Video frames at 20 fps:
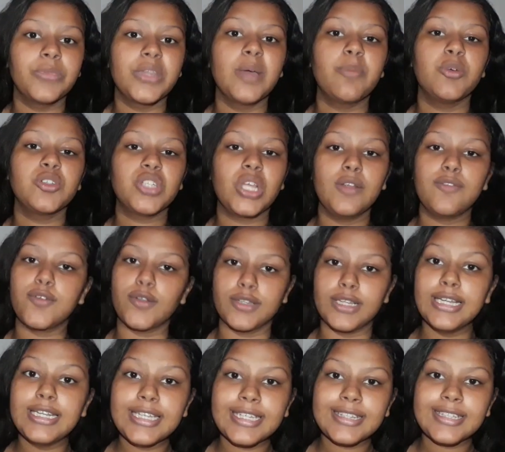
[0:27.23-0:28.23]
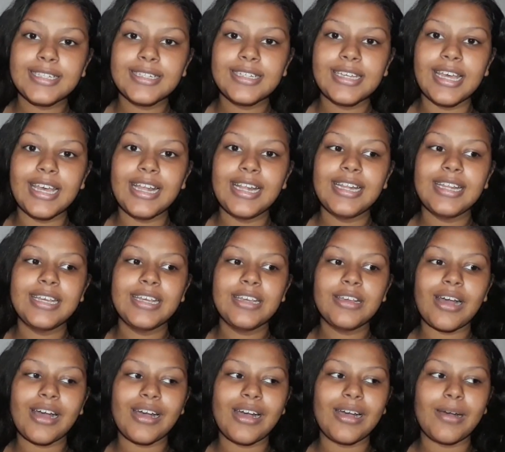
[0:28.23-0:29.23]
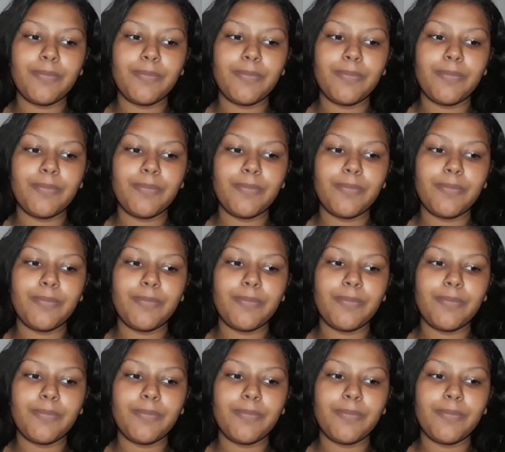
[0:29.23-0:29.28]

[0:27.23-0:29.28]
depois que ele falou da Anitta, ele